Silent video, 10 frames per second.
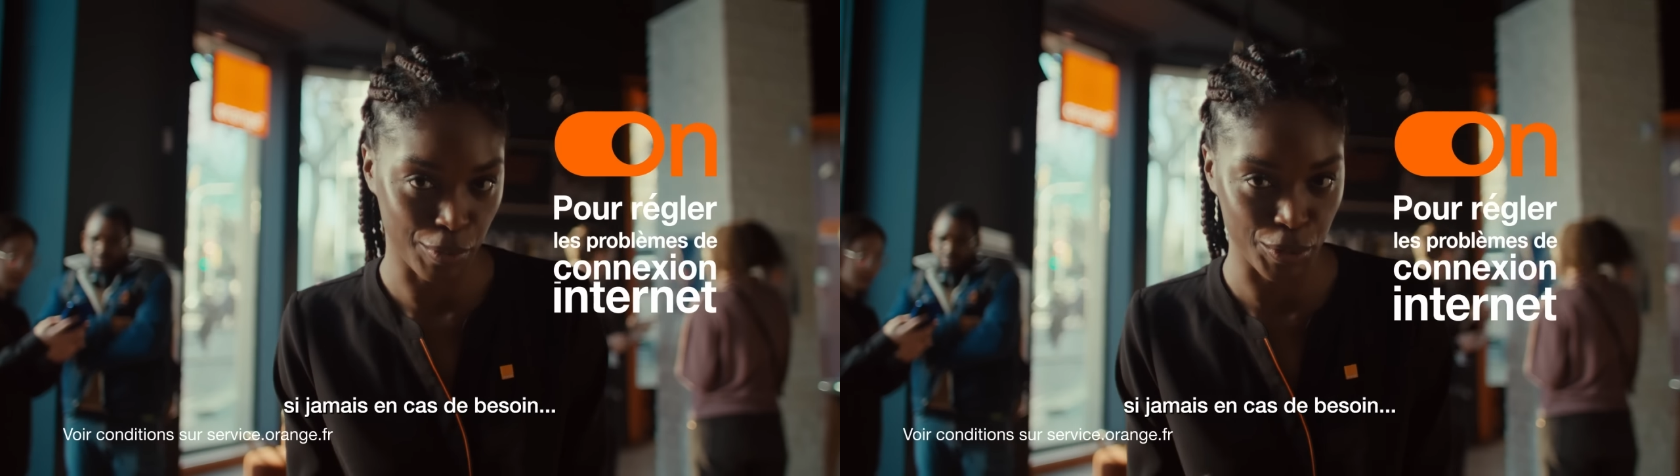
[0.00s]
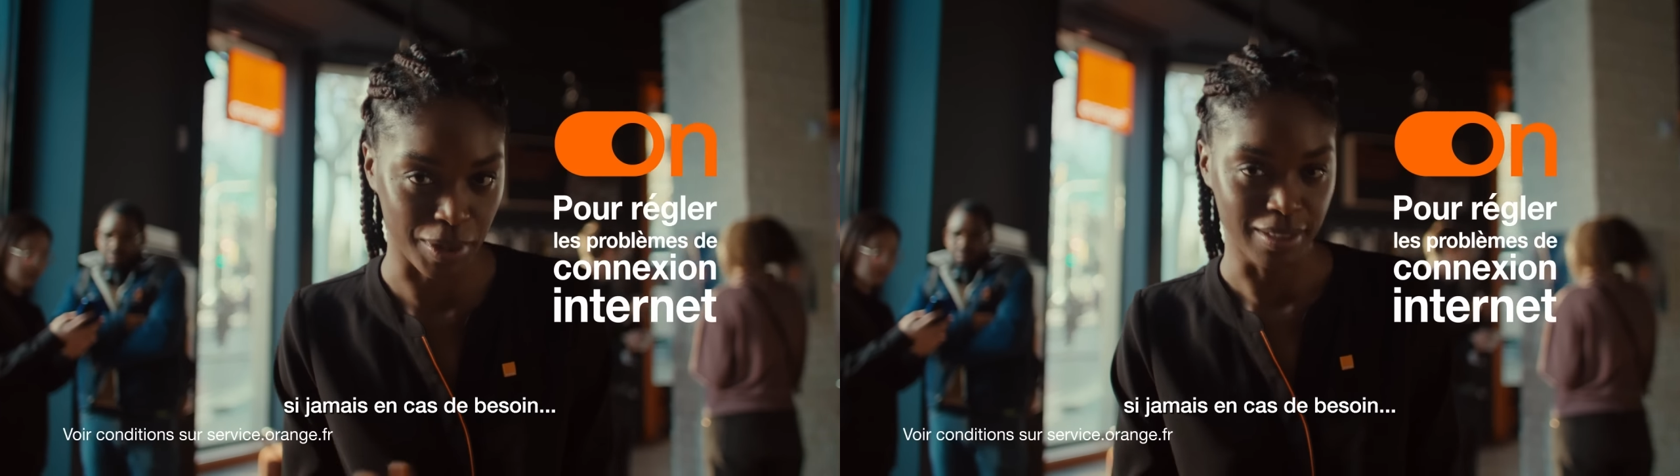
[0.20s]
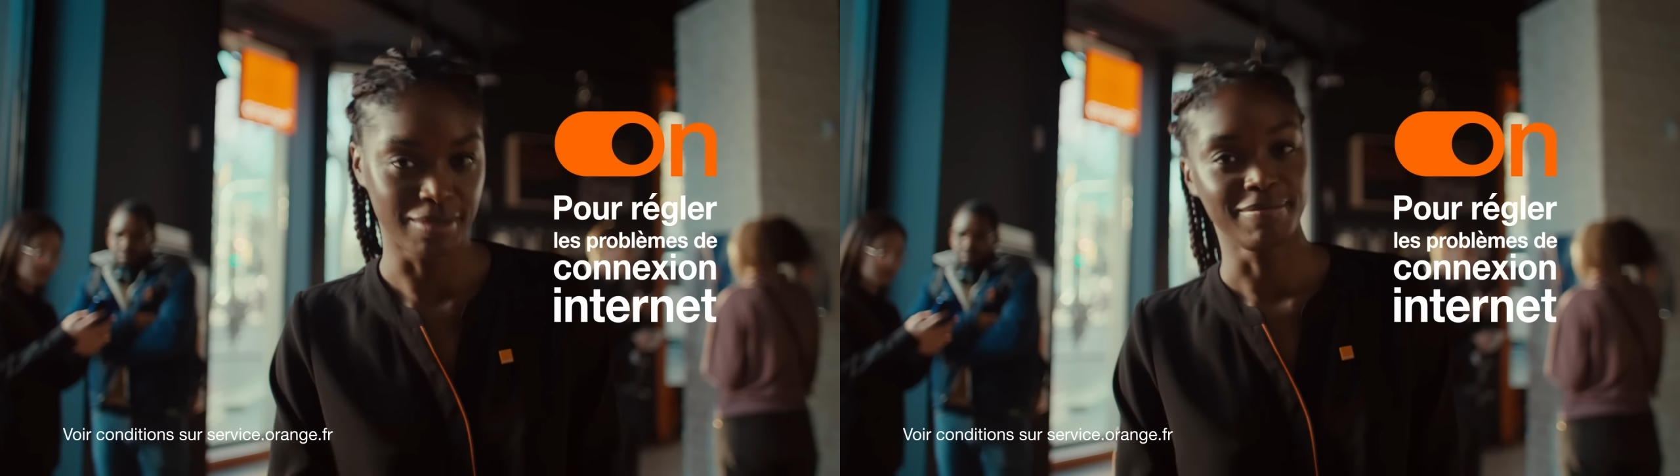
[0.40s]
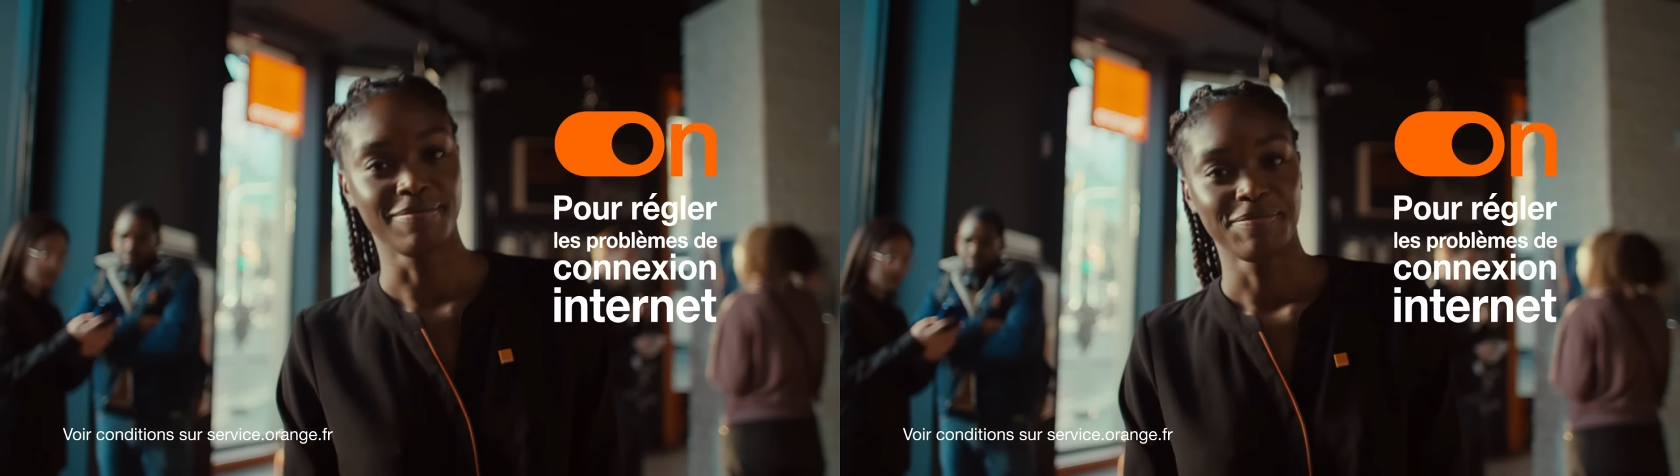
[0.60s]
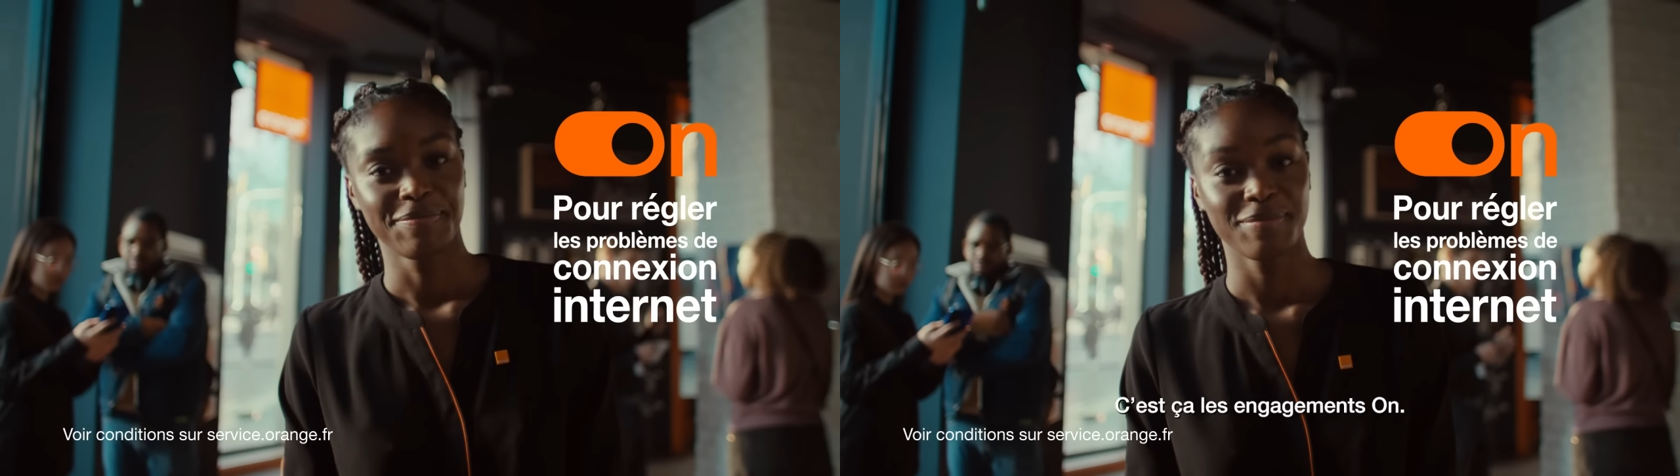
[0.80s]
besoin.
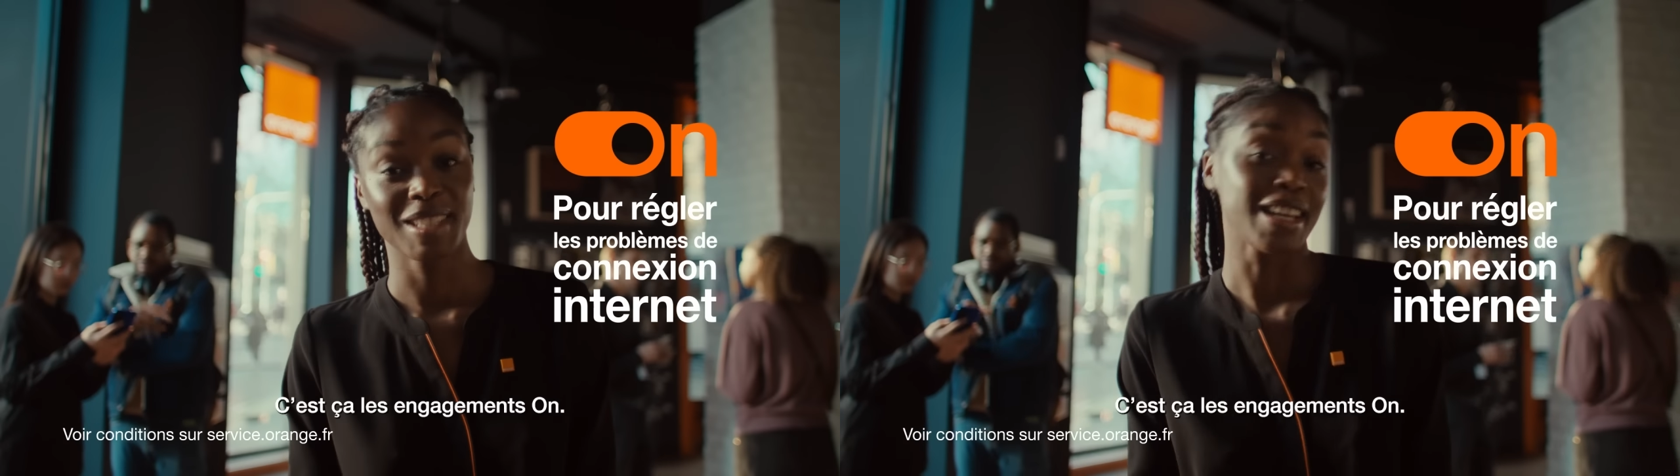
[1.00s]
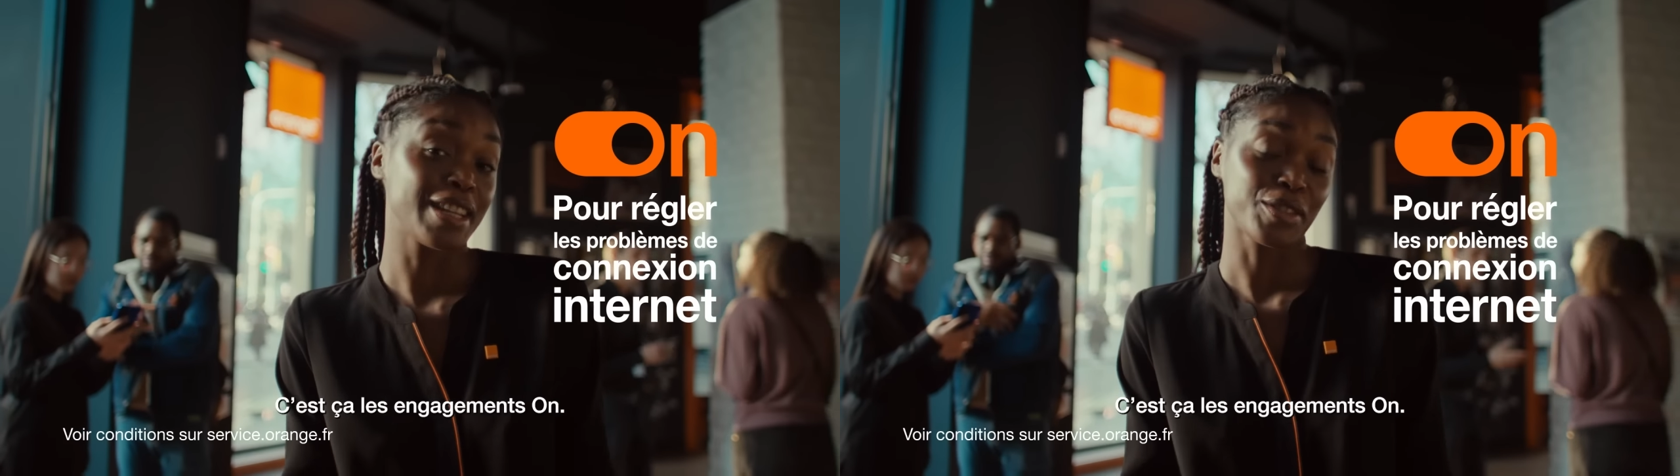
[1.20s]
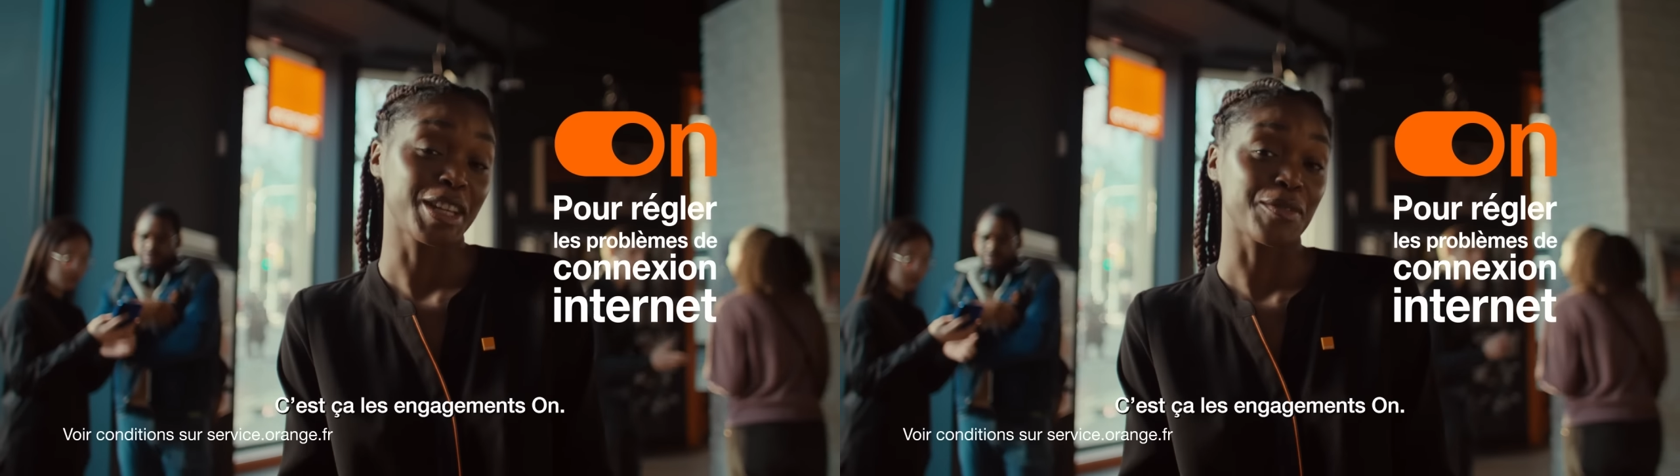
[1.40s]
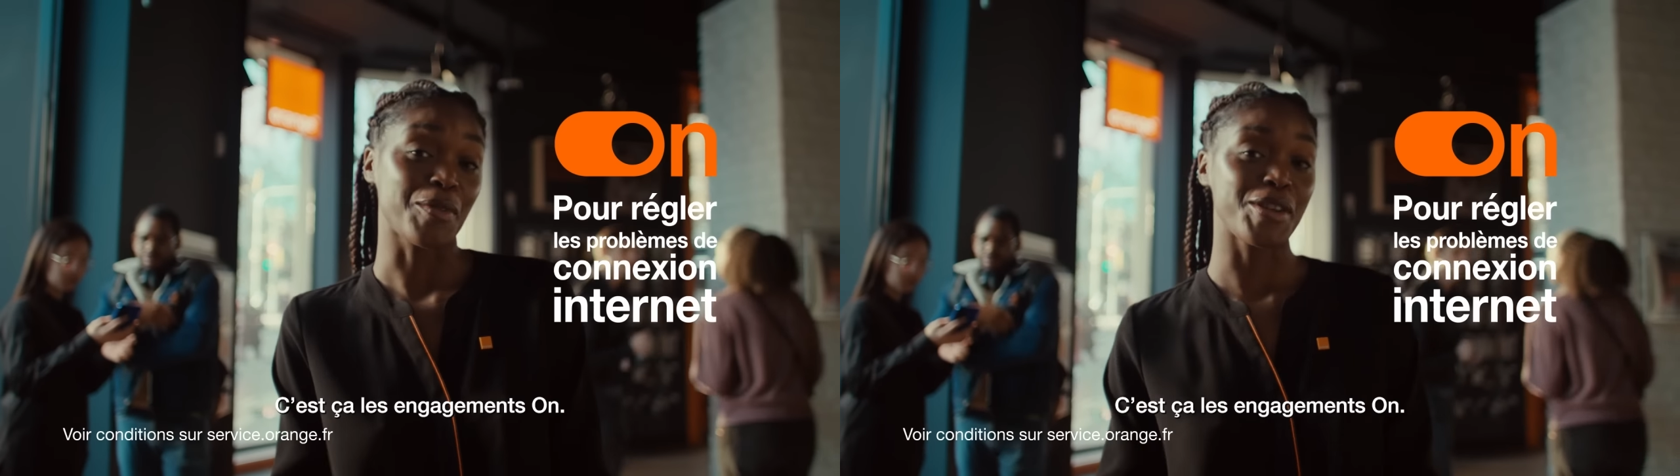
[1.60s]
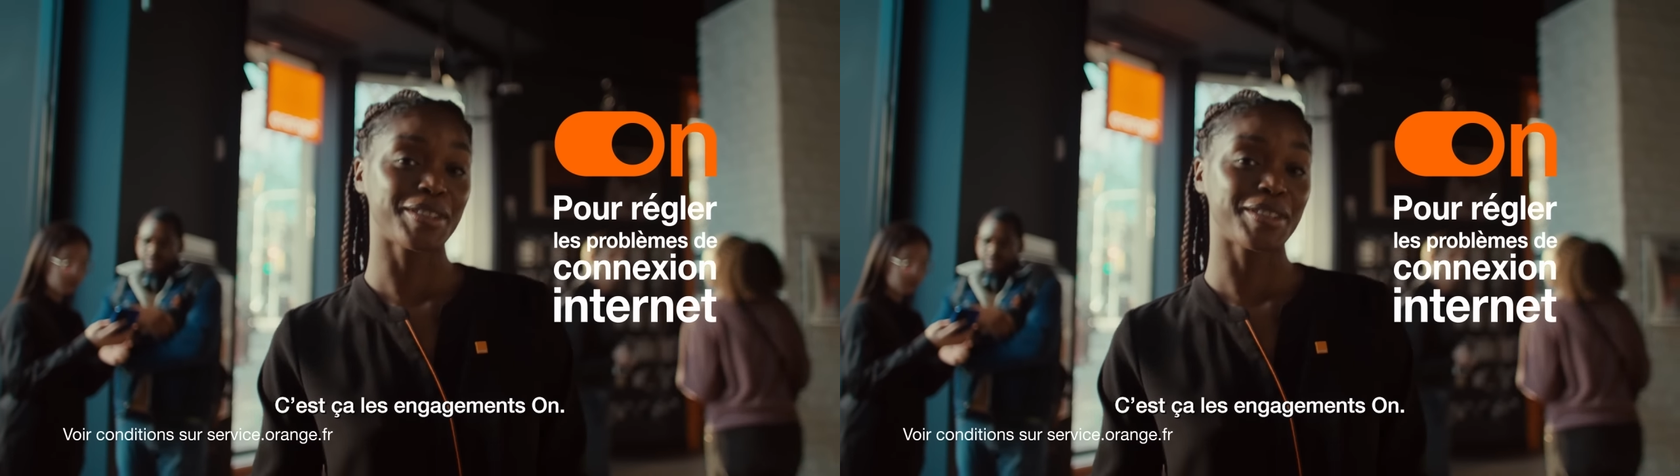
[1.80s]
C'est ça les engagements